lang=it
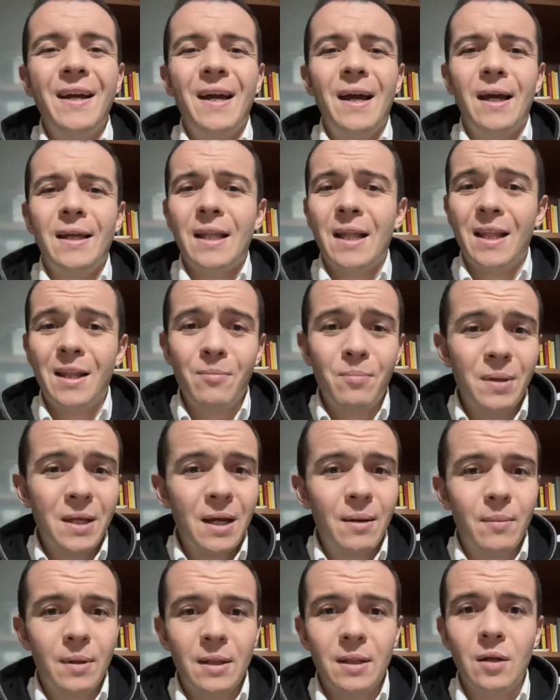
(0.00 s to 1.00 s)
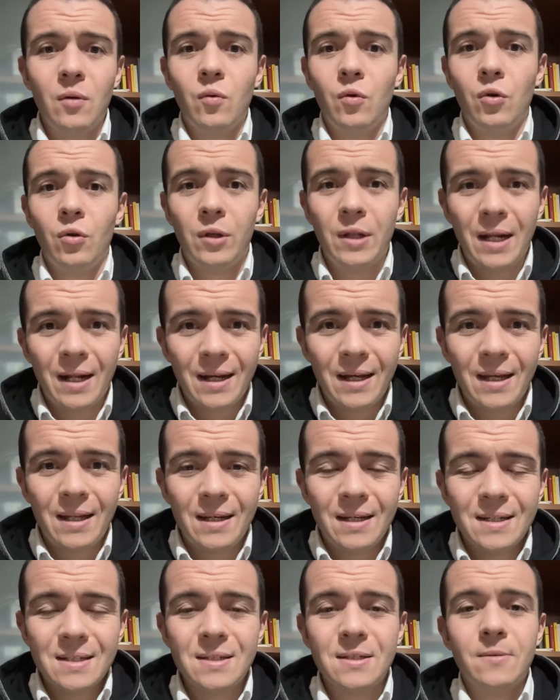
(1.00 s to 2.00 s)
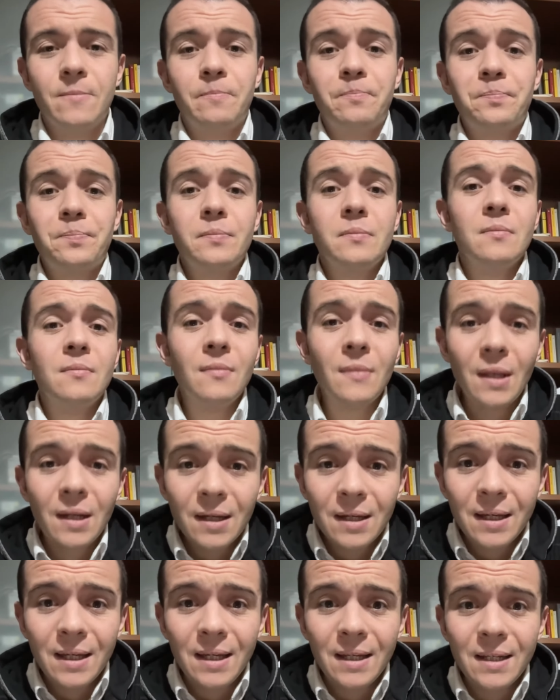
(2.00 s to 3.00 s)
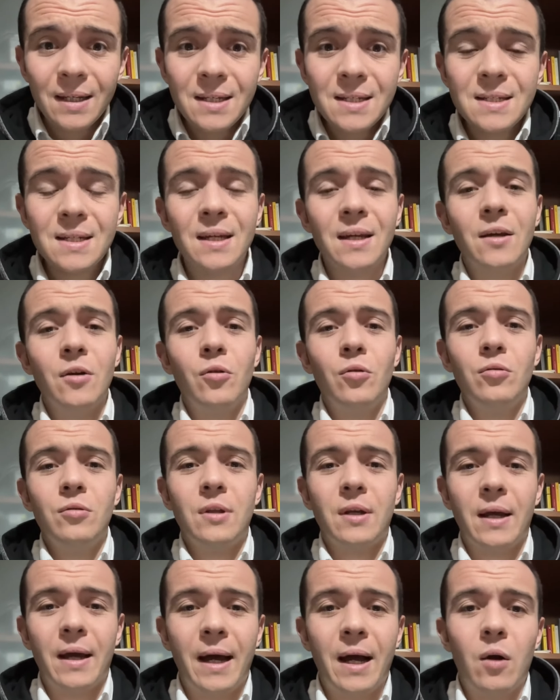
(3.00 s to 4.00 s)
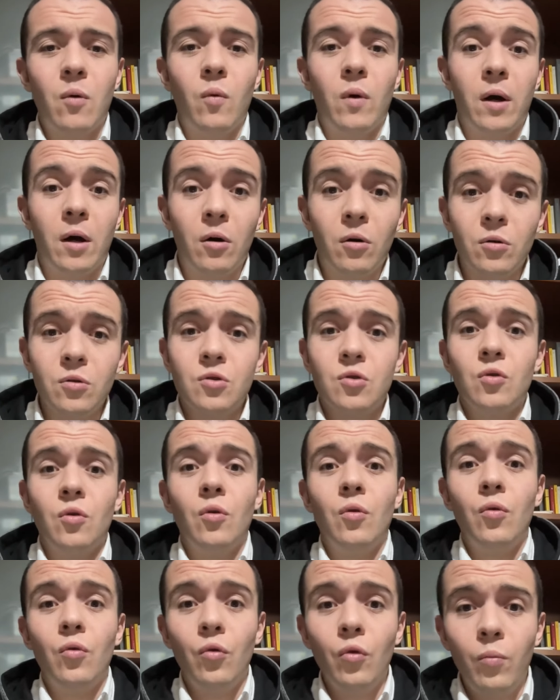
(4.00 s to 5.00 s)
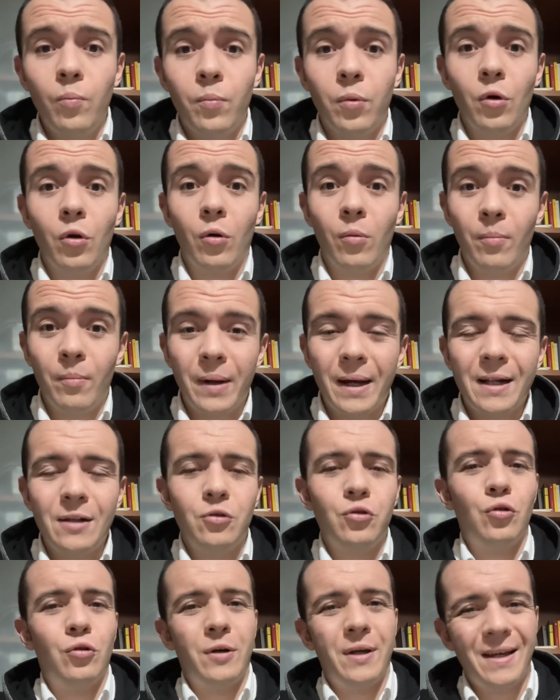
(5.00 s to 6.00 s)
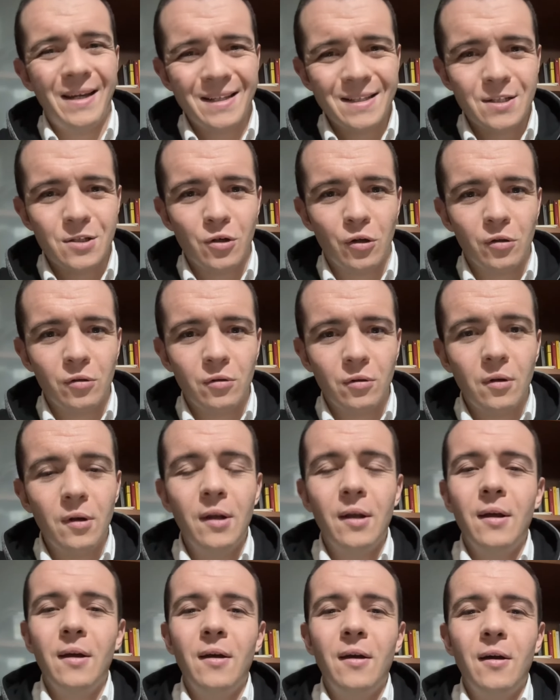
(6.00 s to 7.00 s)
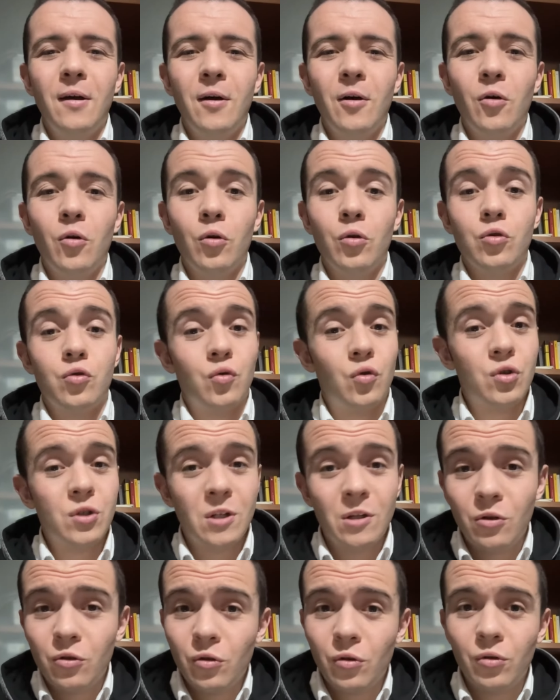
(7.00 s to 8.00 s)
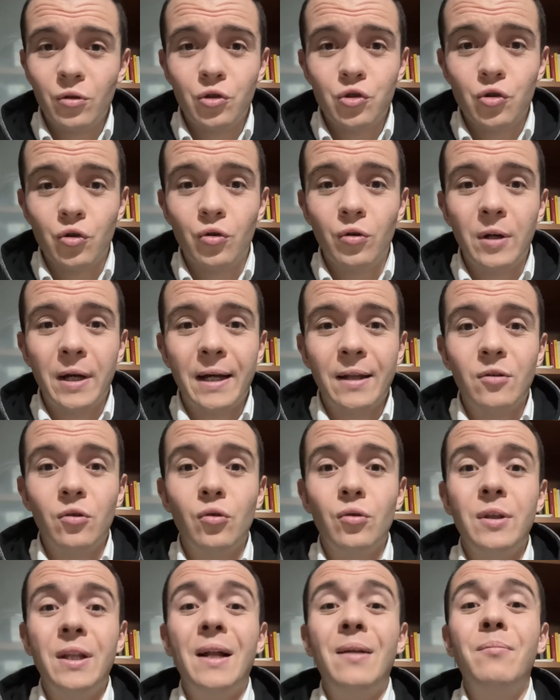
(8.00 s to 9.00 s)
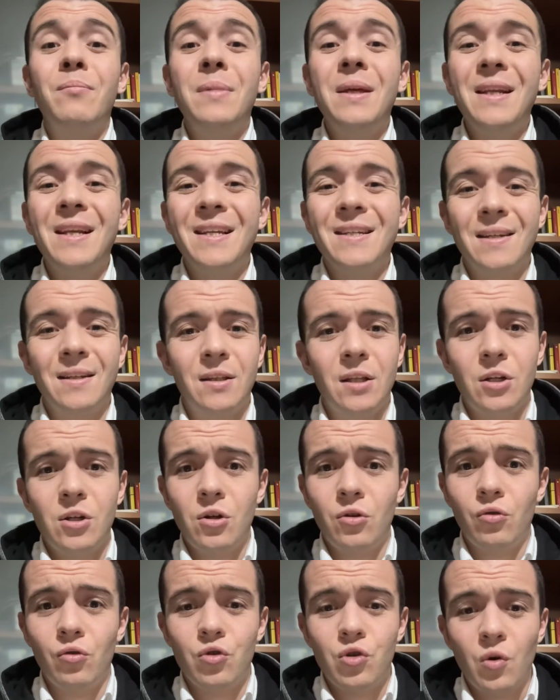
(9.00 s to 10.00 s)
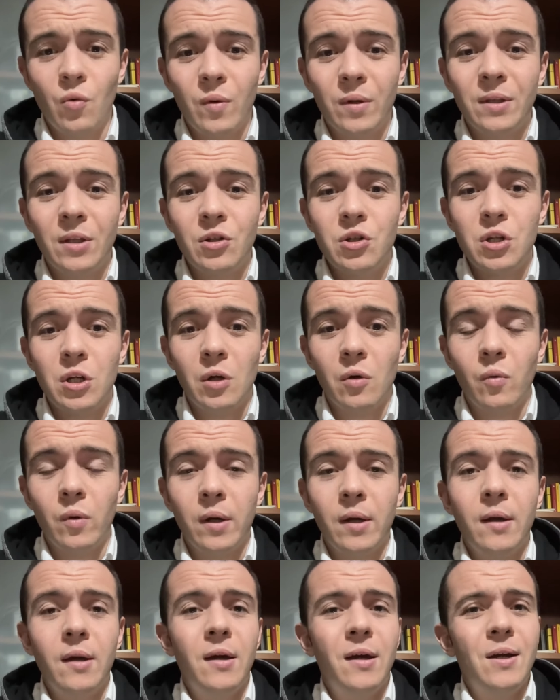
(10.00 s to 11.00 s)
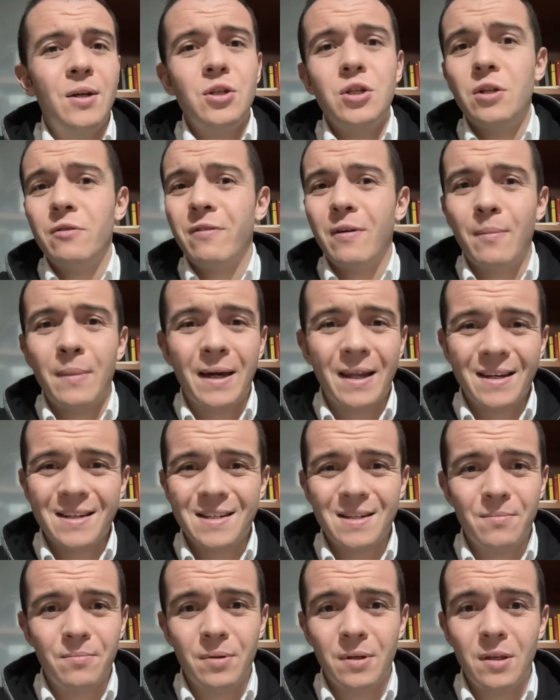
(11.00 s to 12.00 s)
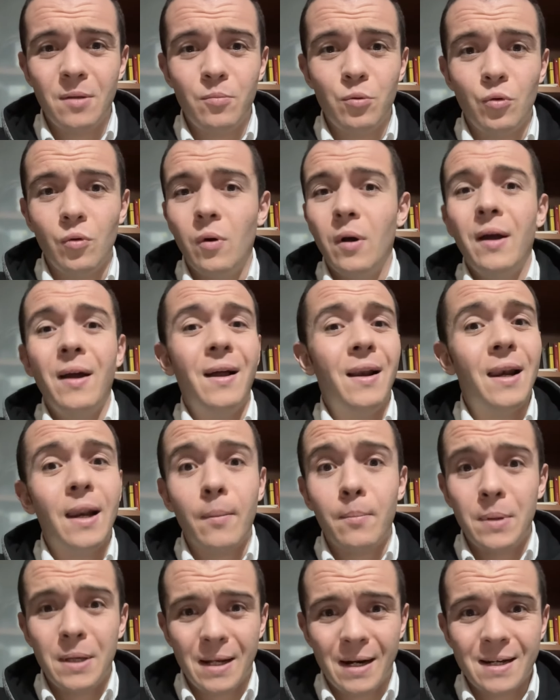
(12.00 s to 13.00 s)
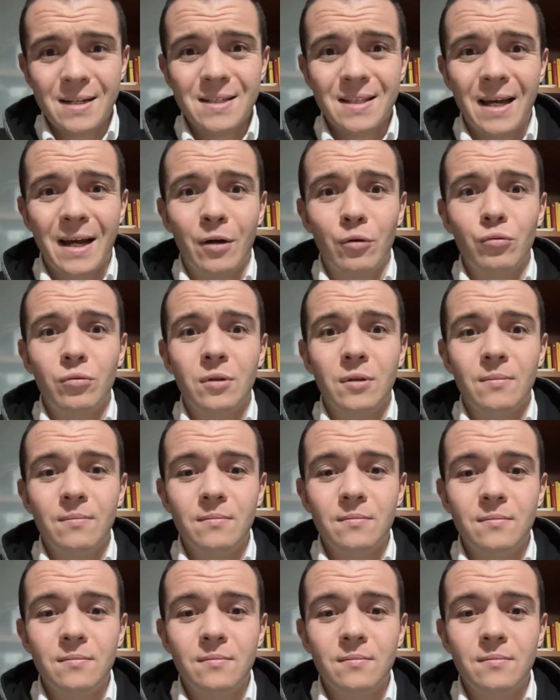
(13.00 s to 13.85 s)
ed è tipicamente quello della Guinness. Guinness che oltre a acqua, orzo, luppolo, malto e azoto, col suo sentore di cioccolato dal 1755 ci fa amare sempre di più la birra stout.